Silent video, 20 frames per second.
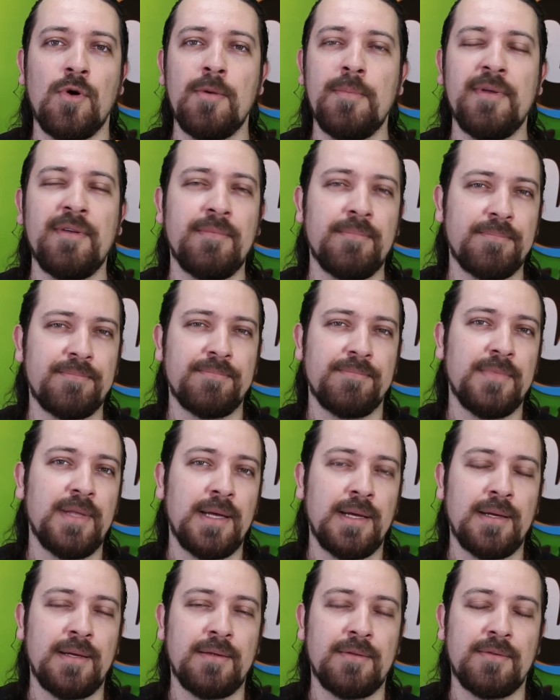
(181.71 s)
homem
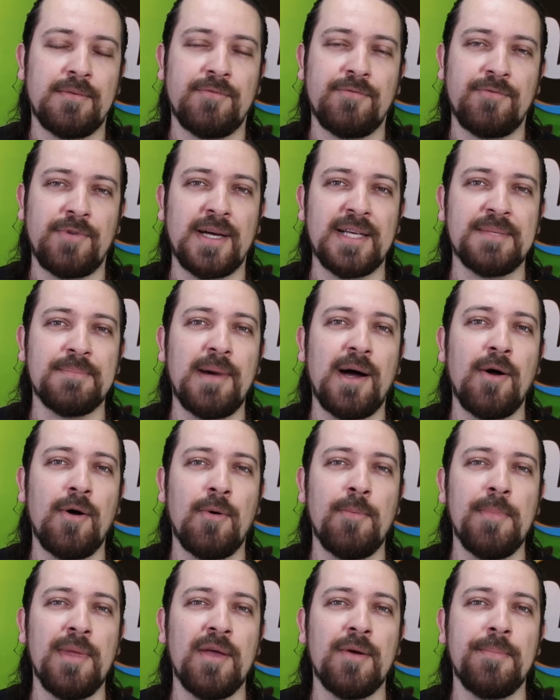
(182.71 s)
é, faz mal
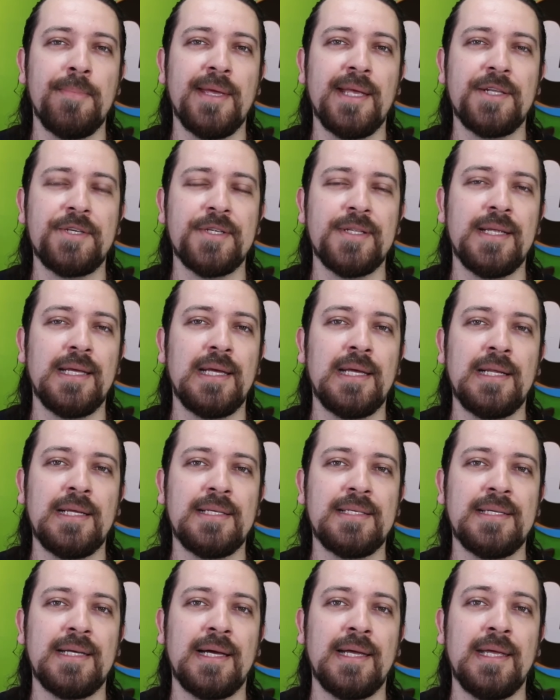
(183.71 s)
ao meio ambiente
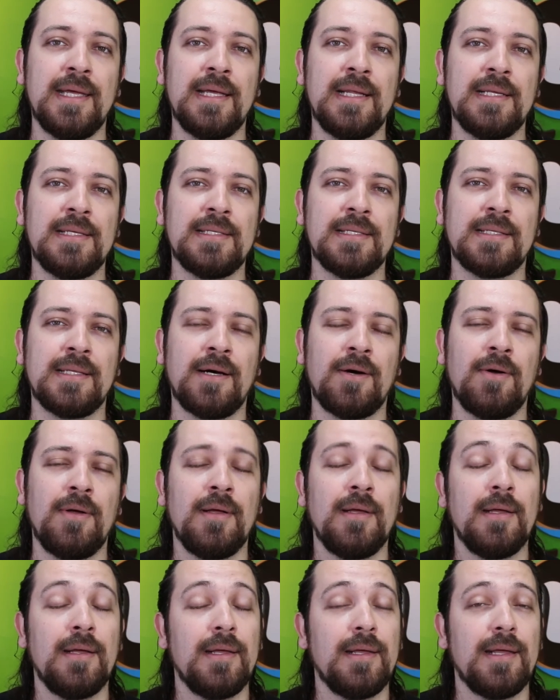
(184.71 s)
deles e a eles e tal.
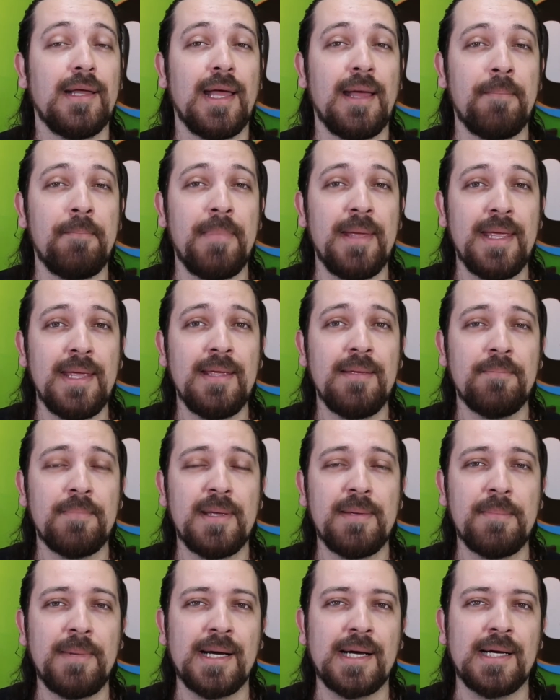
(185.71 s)
É bem,
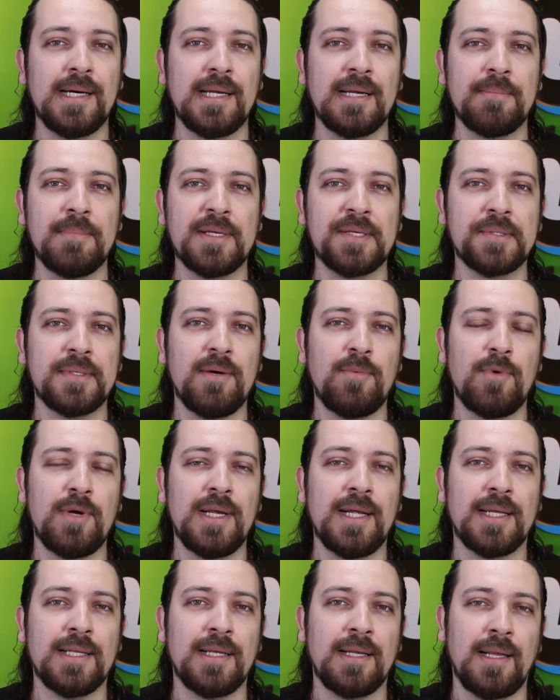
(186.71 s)
bem bacana mesmo, dá uma
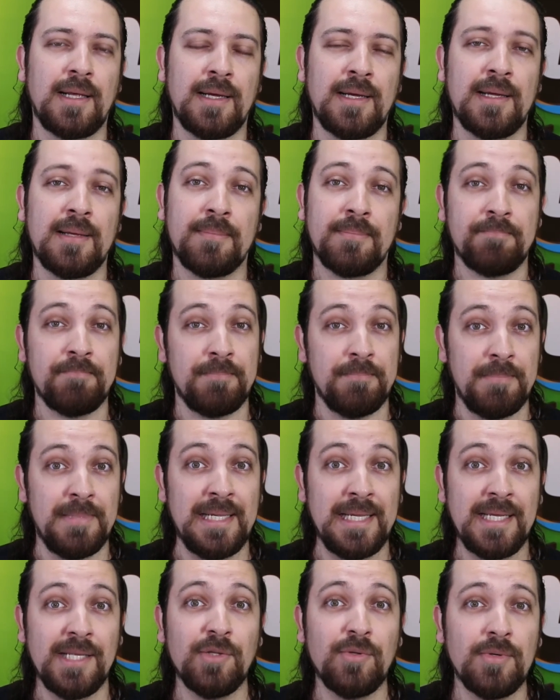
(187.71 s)
olhada lá. É
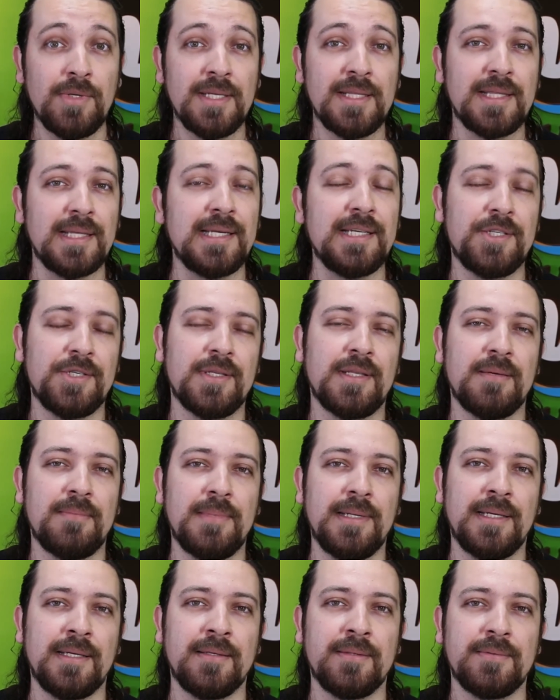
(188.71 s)
lindo e triste
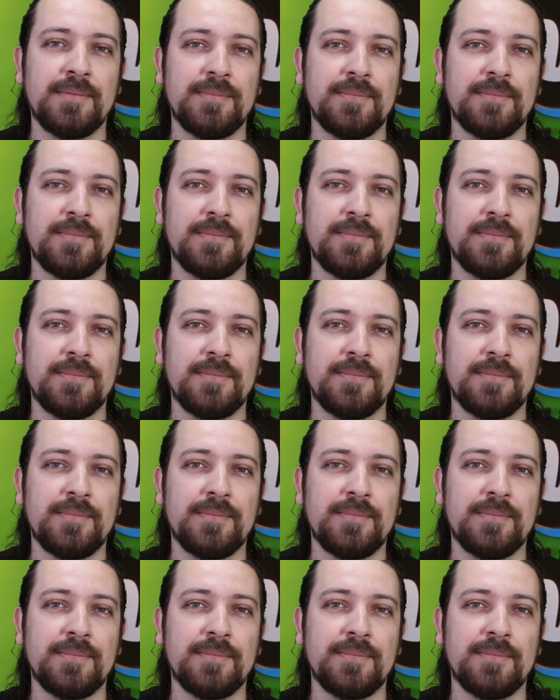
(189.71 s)
também.